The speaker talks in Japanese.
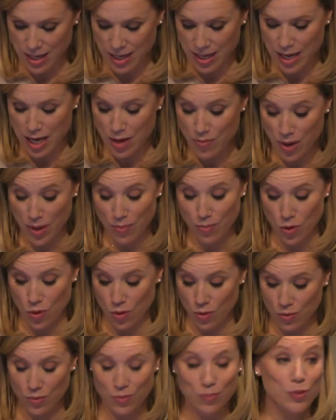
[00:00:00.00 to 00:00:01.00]
今
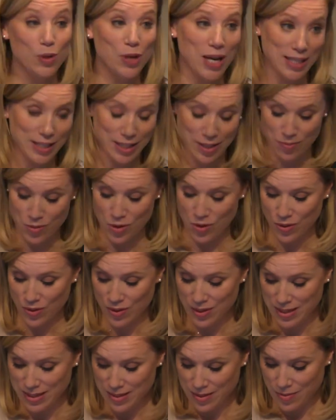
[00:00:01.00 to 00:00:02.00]
も昔
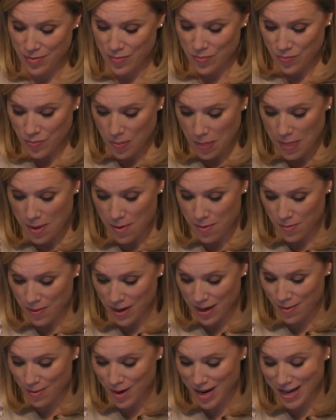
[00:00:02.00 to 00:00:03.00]
も
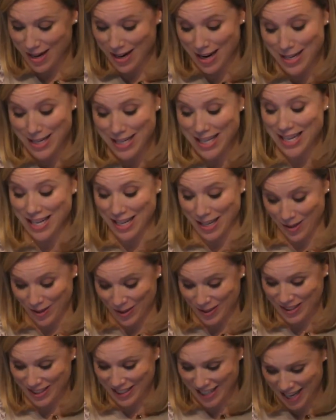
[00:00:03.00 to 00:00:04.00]
我々が日記
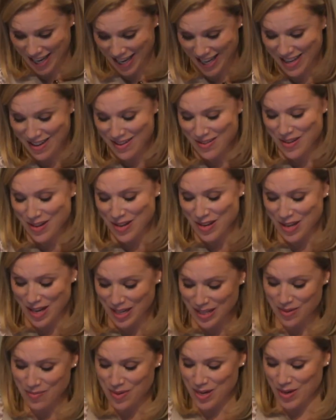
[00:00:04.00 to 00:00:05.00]
をつけ、
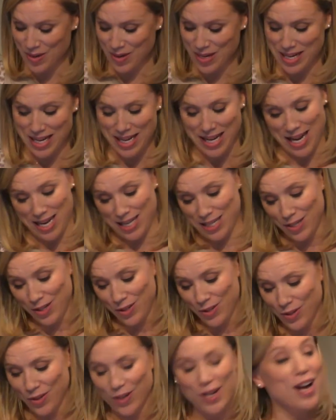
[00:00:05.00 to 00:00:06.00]
休みの日に
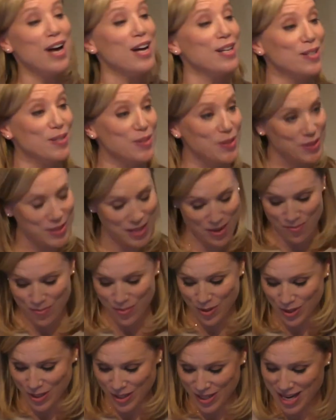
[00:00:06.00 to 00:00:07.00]
ケンジントンガーデンズを散
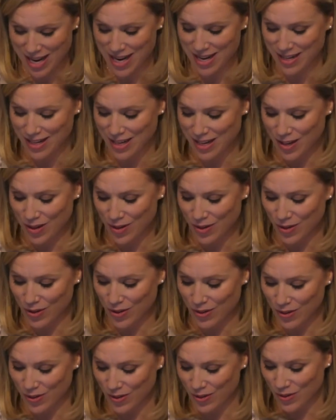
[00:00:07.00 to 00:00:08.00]
歩して、
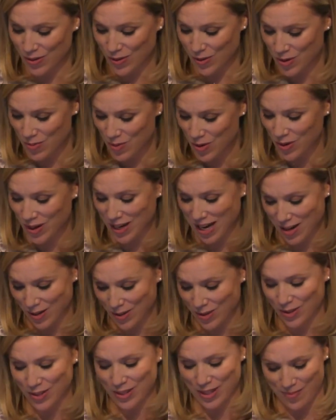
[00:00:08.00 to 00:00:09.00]
ロンドン島も観
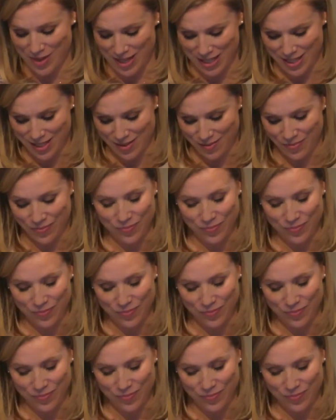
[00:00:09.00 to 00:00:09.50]
光します。